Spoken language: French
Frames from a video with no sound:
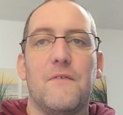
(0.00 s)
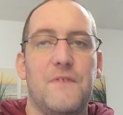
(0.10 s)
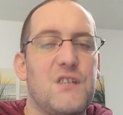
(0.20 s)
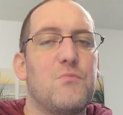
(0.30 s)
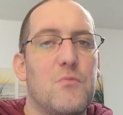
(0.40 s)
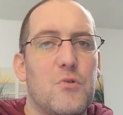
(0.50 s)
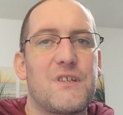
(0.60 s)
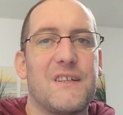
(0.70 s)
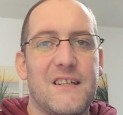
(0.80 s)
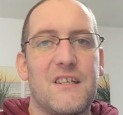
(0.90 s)
visiblement
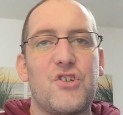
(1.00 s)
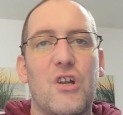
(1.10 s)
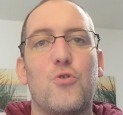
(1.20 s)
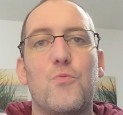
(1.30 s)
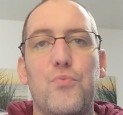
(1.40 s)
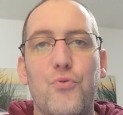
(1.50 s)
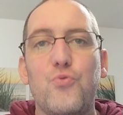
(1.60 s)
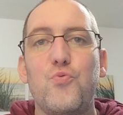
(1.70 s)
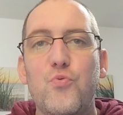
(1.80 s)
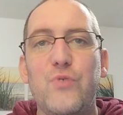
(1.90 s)
c'était déjà le Blue
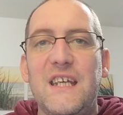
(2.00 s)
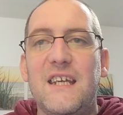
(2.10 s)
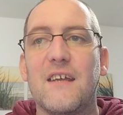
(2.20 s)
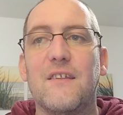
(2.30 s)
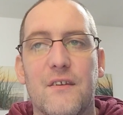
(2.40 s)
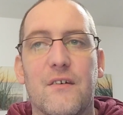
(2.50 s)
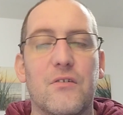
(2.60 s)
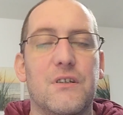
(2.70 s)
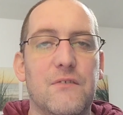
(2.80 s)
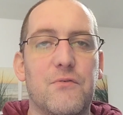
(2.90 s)
Weekend
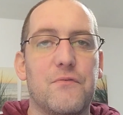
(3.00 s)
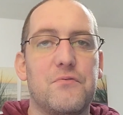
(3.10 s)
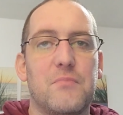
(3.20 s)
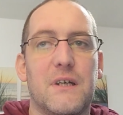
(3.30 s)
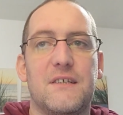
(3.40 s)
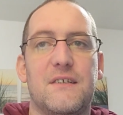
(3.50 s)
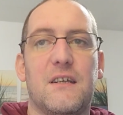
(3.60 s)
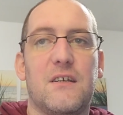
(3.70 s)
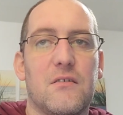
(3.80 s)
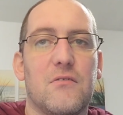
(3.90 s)
niveau
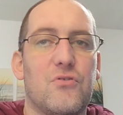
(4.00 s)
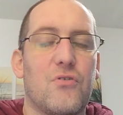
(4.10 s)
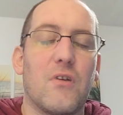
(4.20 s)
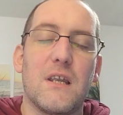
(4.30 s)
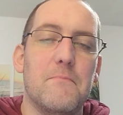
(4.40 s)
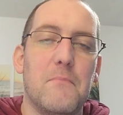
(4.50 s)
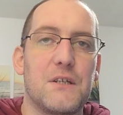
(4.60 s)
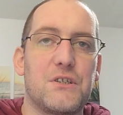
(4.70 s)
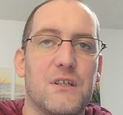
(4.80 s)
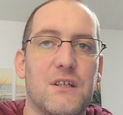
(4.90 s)
footballistique, tant les
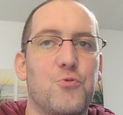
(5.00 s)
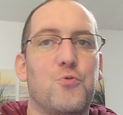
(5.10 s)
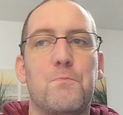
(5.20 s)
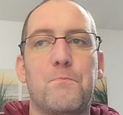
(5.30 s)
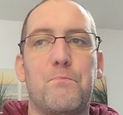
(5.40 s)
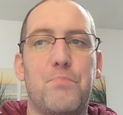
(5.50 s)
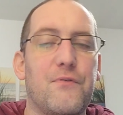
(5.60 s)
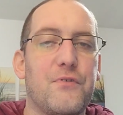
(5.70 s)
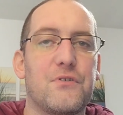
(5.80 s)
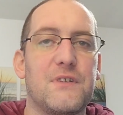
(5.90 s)
matchs étaient d'une
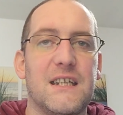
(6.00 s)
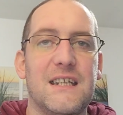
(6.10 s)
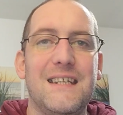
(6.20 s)
pauvreté